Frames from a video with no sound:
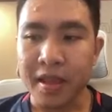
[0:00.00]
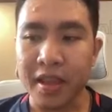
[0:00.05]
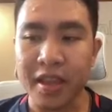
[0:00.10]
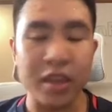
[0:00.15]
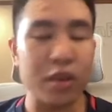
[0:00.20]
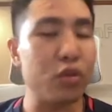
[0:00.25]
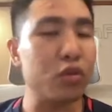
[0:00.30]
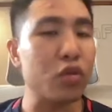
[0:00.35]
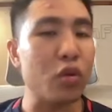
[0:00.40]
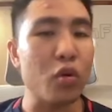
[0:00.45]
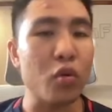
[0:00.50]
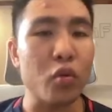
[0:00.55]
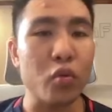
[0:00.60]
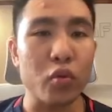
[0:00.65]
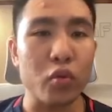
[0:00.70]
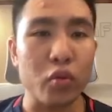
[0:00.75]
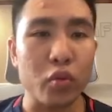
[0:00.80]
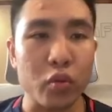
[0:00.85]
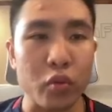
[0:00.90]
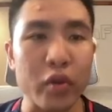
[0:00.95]
cái yếu tố
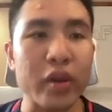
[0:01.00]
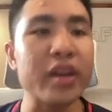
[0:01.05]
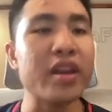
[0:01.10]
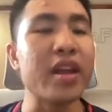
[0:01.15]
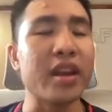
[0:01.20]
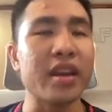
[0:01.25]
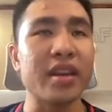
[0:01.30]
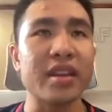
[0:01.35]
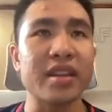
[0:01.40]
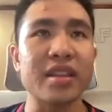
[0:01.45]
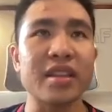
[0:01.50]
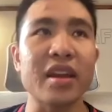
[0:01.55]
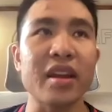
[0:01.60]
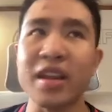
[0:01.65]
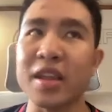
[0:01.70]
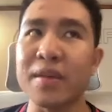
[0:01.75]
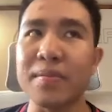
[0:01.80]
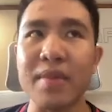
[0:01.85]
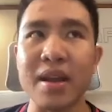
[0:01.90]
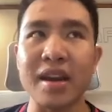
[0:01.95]
quy định
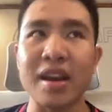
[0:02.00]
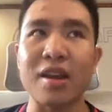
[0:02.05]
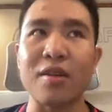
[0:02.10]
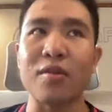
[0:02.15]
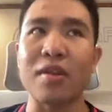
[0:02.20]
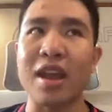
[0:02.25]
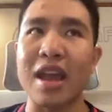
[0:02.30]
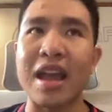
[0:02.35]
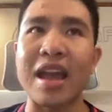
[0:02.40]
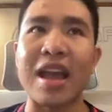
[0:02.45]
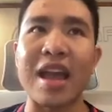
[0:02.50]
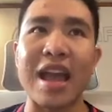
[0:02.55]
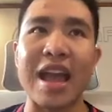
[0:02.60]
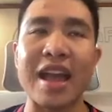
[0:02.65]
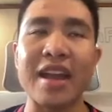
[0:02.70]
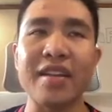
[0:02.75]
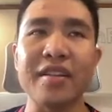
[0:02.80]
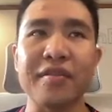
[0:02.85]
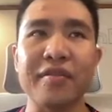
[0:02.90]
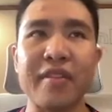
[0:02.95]
thời điểm ban đầu là à
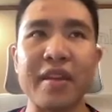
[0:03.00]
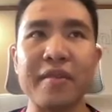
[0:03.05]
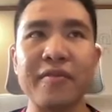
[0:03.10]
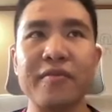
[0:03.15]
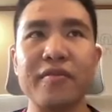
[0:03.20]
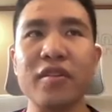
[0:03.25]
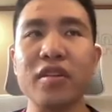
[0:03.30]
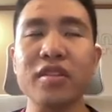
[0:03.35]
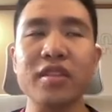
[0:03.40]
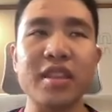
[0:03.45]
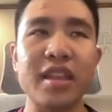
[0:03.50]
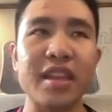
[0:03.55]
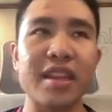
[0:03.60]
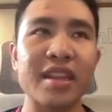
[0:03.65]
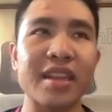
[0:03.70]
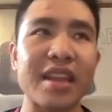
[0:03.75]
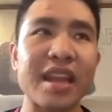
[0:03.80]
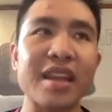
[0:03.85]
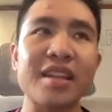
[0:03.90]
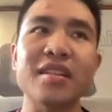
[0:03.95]
ai được phép
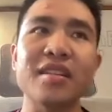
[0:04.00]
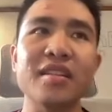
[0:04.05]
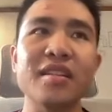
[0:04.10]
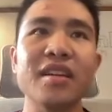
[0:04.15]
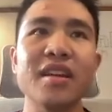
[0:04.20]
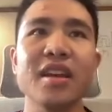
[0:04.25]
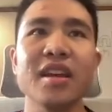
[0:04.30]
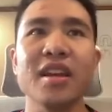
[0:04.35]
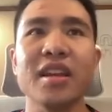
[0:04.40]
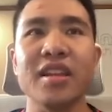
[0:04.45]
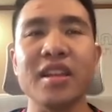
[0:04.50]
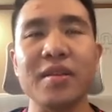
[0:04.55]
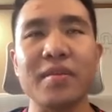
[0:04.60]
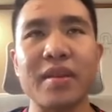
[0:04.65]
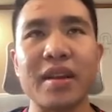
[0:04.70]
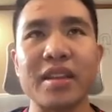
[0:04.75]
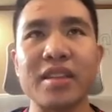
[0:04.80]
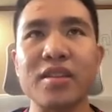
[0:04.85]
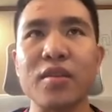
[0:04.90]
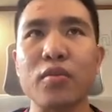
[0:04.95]
voting các thứ nhưng
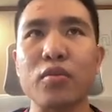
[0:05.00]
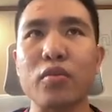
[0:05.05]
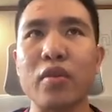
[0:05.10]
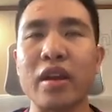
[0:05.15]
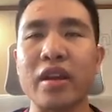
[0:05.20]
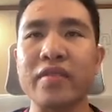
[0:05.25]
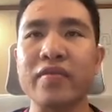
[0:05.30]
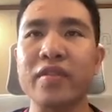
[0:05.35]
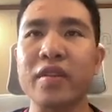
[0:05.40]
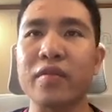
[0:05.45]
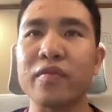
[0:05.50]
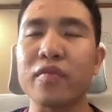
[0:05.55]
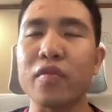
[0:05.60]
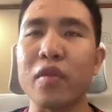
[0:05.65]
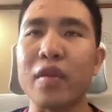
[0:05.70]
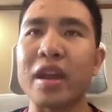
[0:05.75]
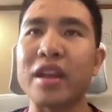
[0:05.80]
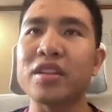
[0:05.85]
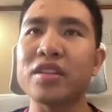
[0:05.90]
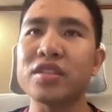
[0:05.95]
mà sau qua cái phong
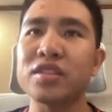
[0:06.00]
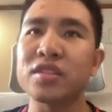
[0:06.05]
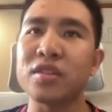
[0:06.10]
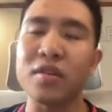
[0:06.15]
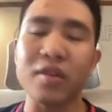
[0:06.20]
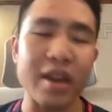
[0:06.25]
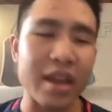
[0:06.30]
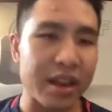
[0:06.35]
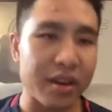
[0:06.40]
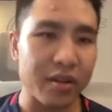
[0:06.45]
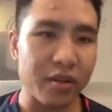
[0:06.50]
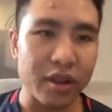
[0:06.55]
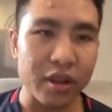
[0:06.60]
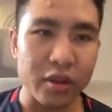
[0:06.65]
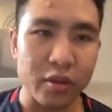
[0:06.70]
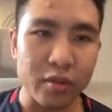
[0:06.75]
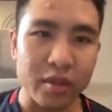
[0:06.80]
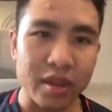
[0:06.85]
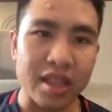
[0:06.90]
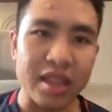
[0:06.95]
vụ án Solan rồi thì
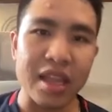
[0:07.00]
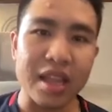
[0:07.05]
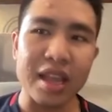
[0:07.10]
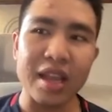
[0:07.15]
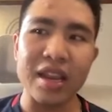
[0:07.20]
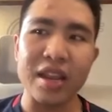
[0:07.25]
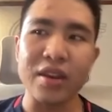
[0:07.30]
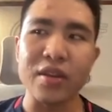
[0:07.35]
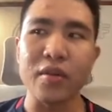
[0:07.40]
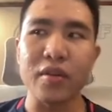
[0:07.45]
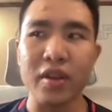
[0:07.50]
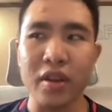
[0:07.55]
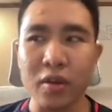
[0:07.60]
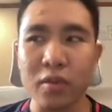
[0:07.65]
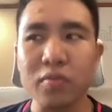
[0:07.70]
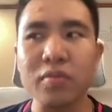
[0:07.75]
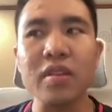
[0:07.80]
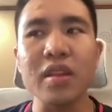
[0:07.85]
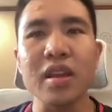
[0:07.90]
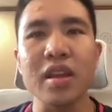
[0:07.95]
chúng ta thấy là đôi
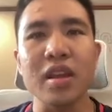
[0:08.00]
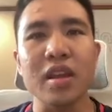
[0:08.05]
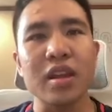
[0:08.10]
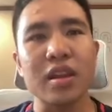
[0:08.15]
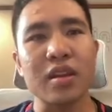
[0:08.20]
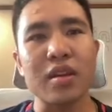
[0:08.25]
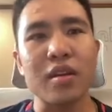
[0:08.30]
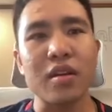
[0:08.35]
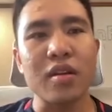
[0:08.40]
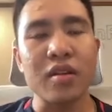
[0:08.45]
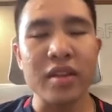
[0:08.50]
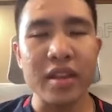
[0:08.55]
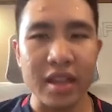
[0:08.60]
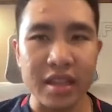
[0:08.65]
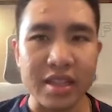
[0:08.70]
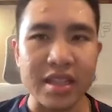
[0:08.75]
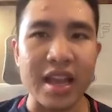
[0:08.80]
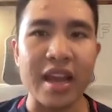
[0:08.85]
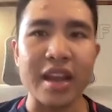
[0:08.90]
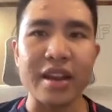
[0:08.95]
lúc nó
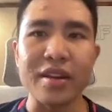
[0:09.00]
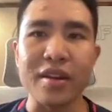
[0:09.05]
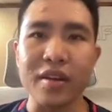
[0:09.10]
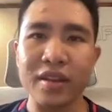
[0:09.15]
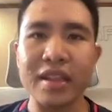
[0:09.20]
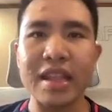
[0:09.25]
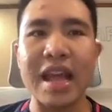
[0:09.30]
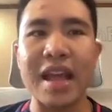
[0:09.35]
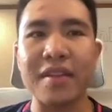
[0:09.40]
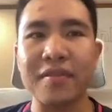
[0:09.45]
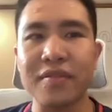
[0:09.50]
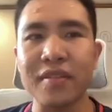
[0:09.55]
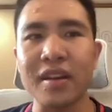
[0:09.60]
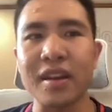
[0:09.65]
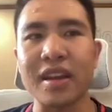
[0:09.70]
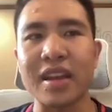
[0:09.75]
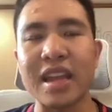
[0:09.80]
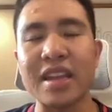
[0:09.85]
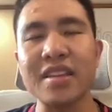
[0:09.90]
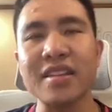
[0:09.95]
hiện tại đôi đa
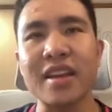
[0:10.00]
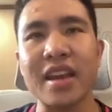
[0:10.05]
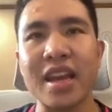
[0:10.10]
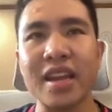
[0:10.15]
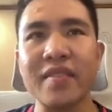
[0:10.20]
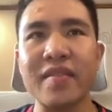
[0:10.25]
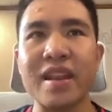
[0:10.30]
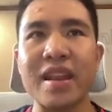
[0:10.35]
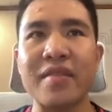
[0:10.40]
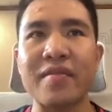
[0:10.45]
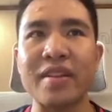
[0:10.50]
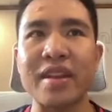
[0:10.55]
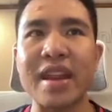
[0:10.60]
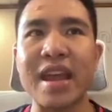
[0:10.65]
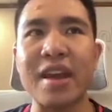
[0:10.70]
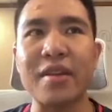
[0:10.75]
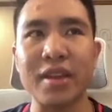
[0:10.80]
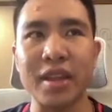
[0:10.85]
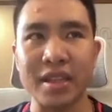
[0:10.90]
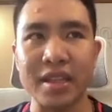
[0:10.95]
phần các dự án về làm về
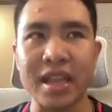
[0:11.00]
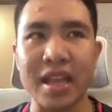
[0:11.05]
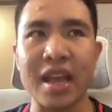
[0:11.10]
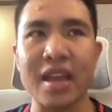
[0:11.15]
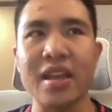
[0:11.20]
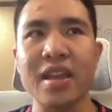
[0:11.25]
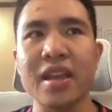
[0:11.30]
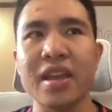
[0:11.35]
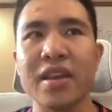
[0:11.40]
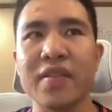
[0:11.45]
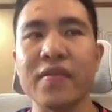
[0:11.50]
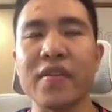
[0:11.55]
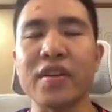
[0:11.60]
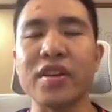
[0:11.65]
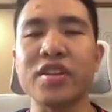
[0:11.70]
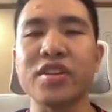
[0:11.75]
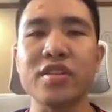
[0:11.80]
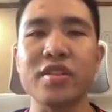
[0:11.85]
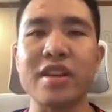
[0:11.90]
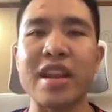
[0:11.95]
DAO hiện tại
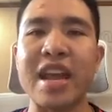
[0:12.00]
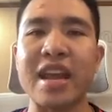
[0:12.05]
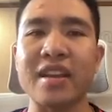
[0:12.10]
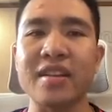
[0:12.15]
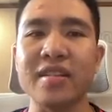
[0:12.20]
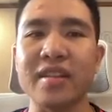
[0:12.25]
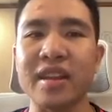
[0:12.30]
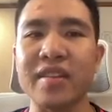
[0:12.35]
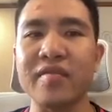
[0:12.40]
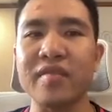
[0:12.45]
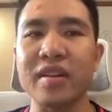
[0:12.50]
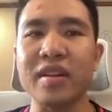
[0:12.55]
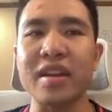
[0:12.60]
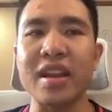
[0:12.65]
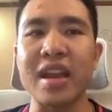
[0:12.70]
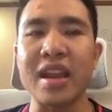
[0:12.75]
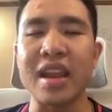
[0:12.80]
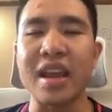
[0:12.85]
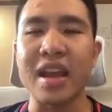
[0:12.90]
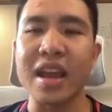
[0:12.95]
vẫn chưa đạt được cái vấn
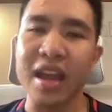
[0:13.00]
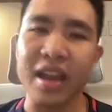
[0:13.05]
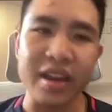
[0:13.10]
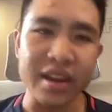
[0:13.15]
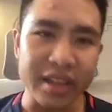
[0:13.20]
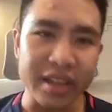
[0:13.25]
đề là à